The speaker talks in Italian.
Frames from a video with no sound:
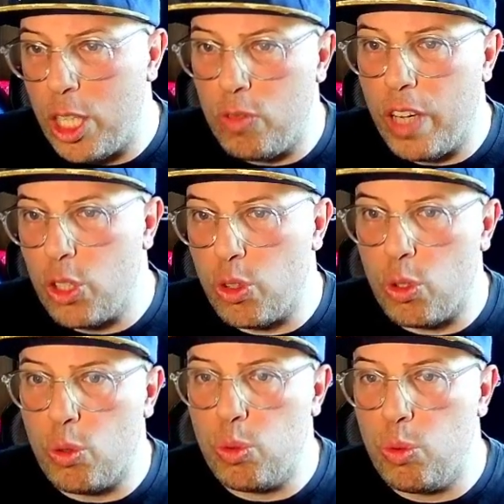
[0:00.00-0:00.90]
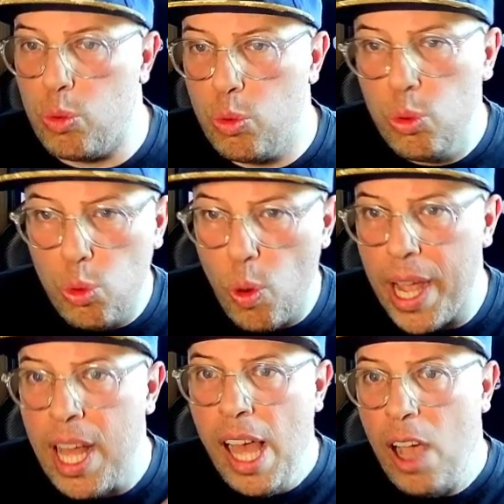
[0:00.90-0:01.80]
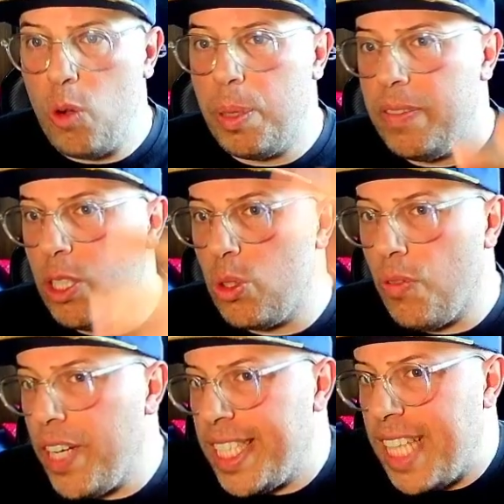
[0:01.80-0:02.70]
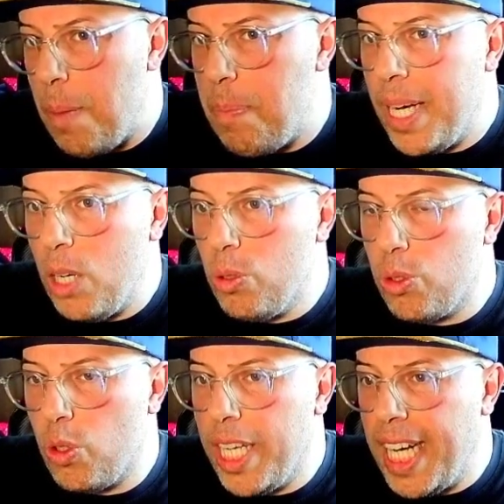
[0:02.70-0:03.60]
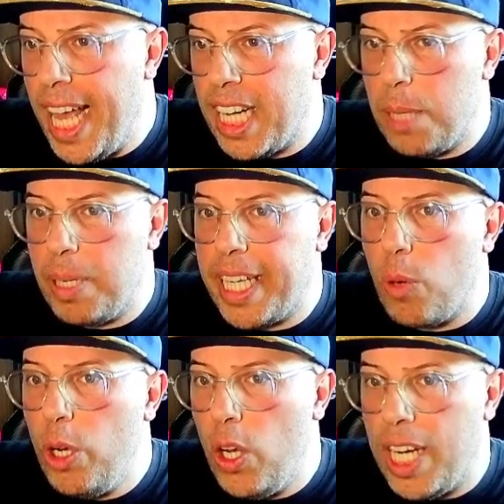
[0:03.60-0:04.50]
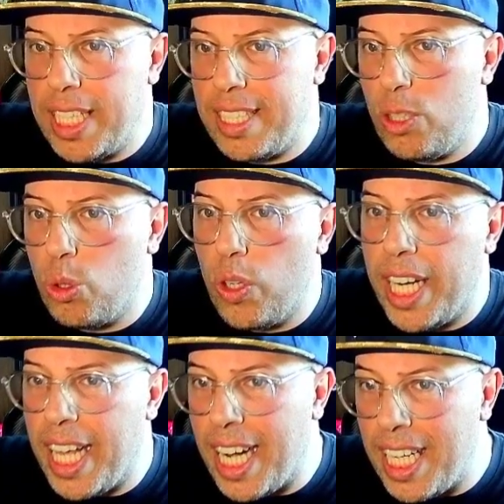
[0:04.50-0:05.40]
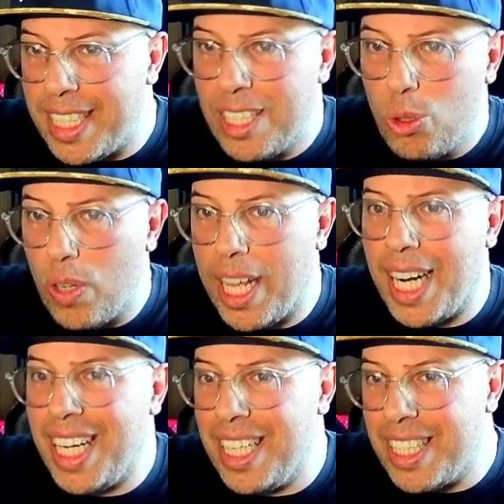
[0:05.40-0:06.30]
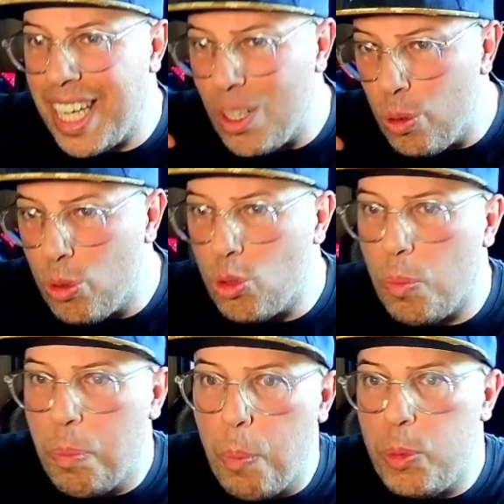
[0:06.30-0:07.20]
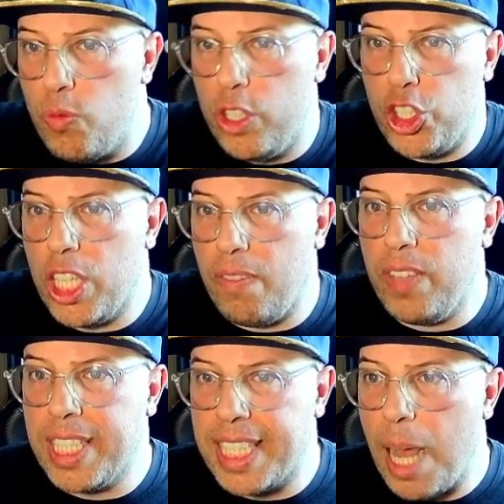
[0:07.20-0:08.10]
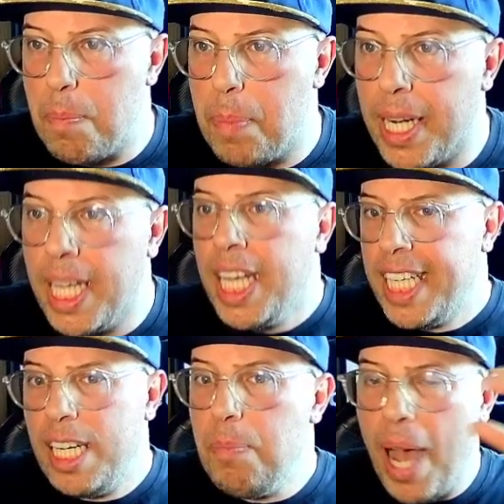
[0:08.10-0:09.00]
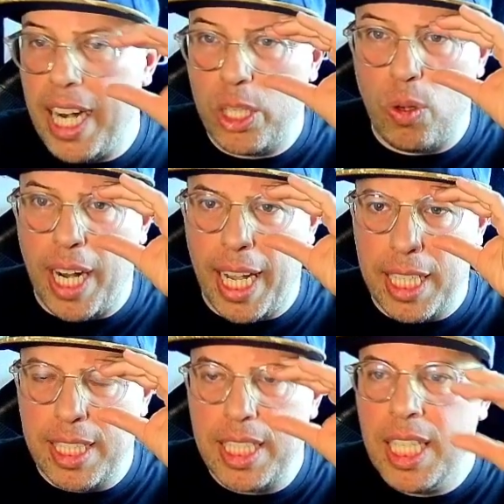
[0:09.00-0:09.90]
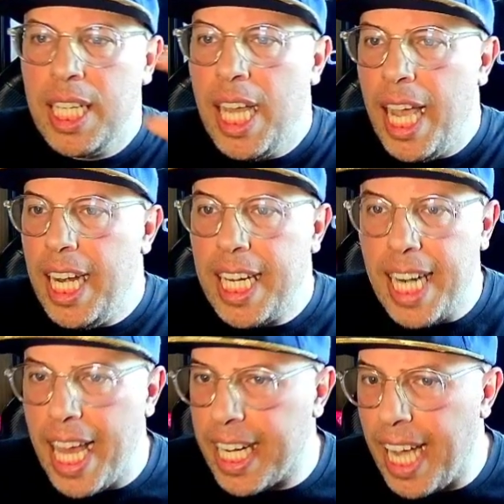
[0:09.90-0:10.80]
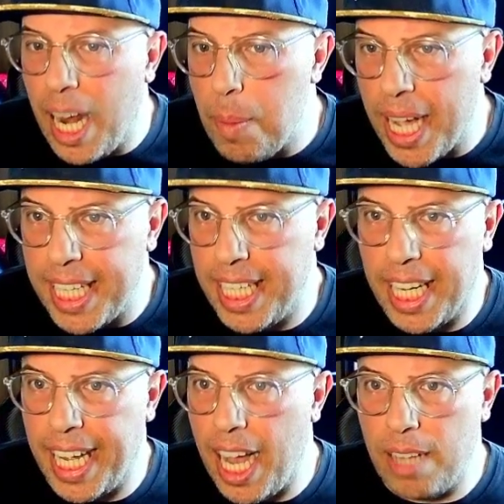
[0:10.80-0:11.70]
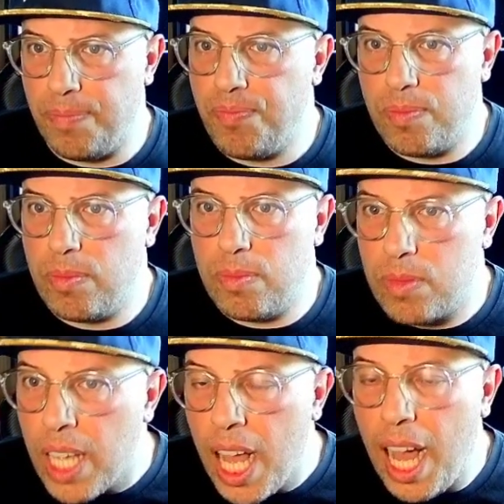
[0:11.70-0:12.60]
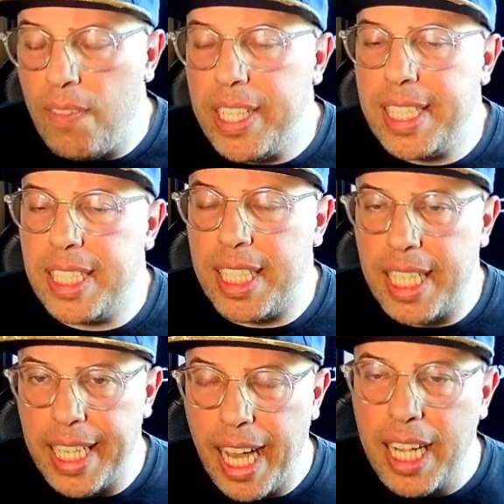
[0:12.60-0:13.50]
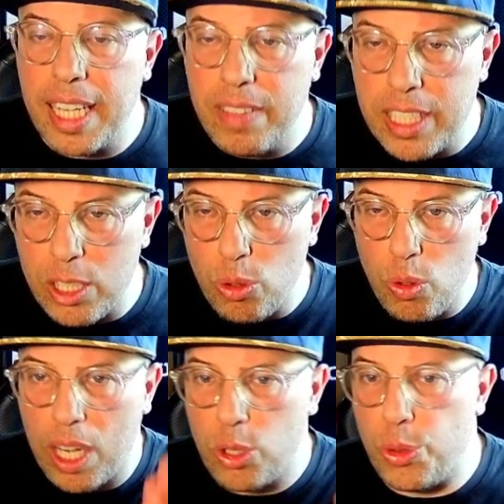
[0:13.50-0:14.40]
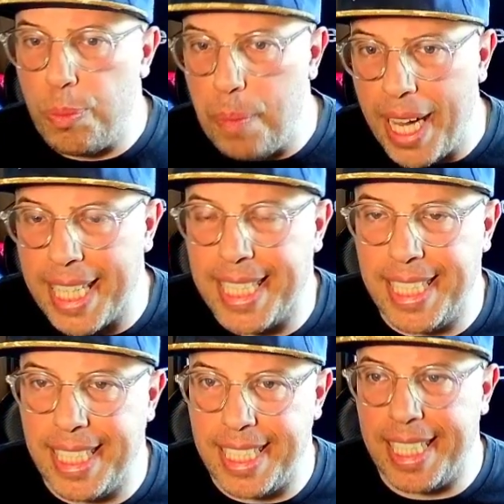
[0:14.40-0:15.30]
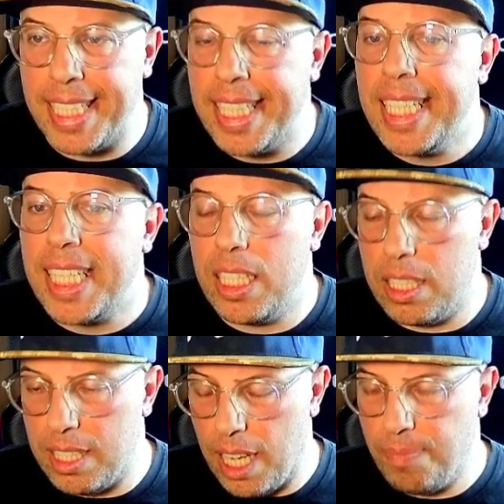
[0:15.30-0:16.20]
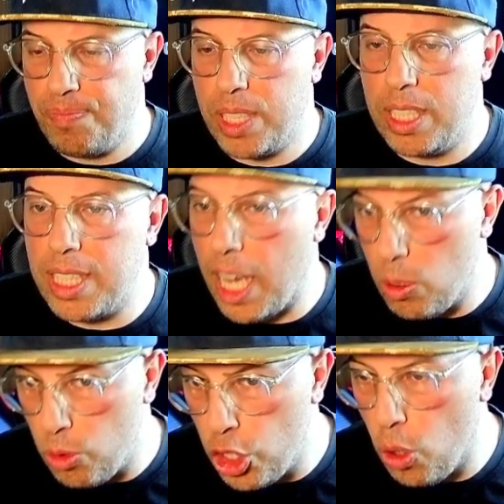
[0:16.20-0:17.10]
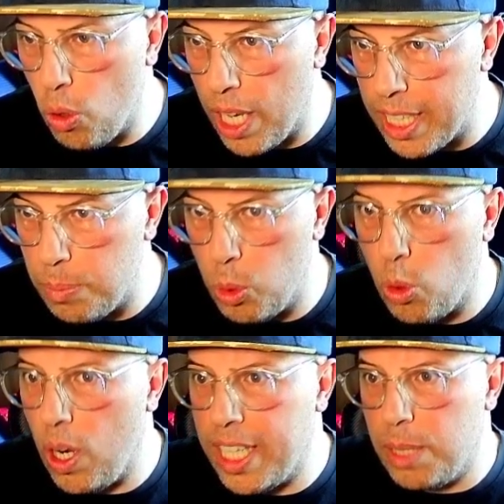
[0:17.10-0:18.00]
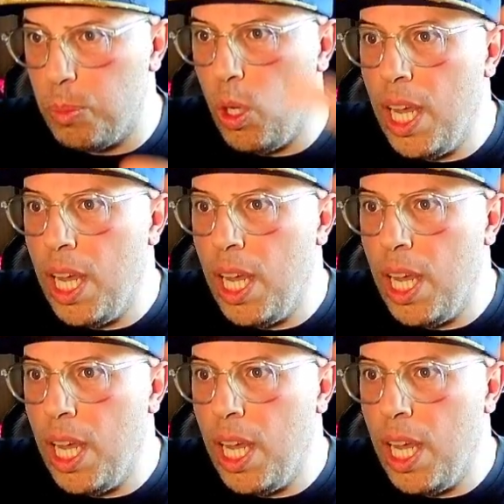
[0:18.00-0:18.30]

verso il Q2, avevo previsto Verstappen, Alonso, Leclerc perché quello era il sentone, era il sentore, era Alonso un po' più vicino a Verstappen, il manico ragazzi, e Leclerc ha la macchina che ha, mh, mm, avesse, anche avesse solo la l'Aston Martin, chissà, Chissà, non dico con la Red Bull, con la Red Bull